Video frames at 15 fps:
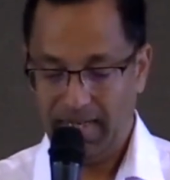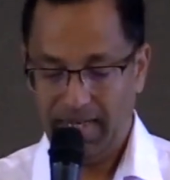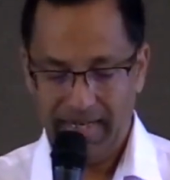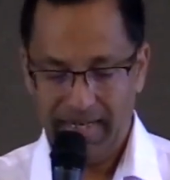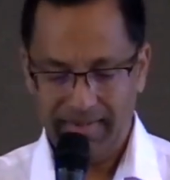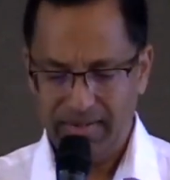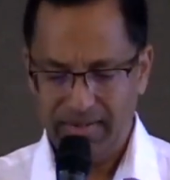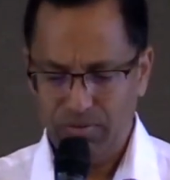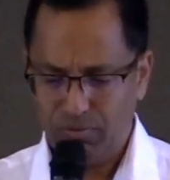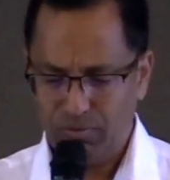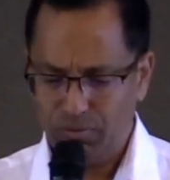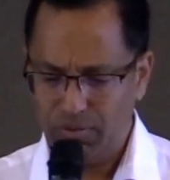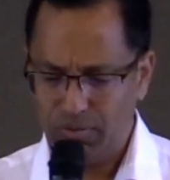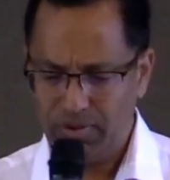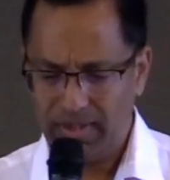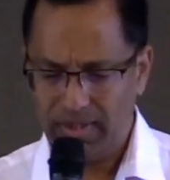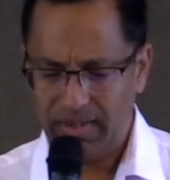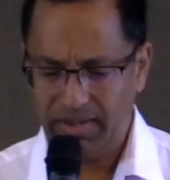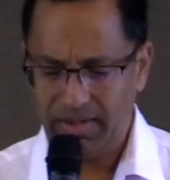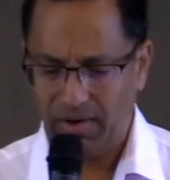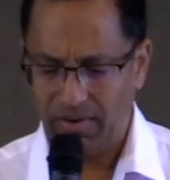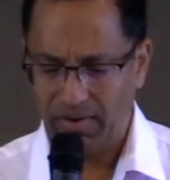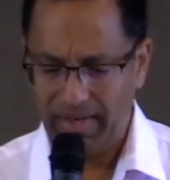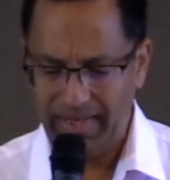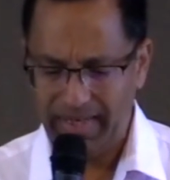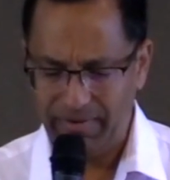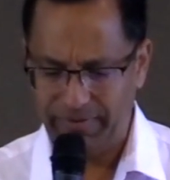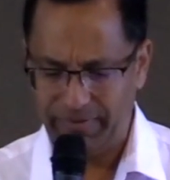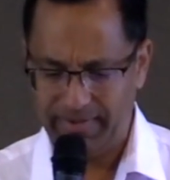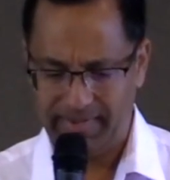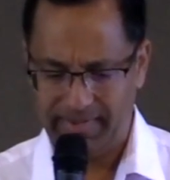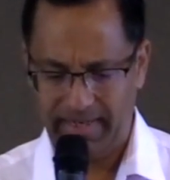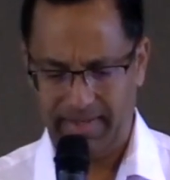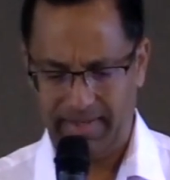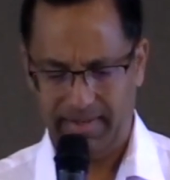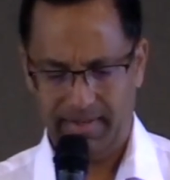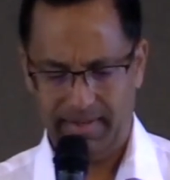Et si nous tournons dans Éphésiens,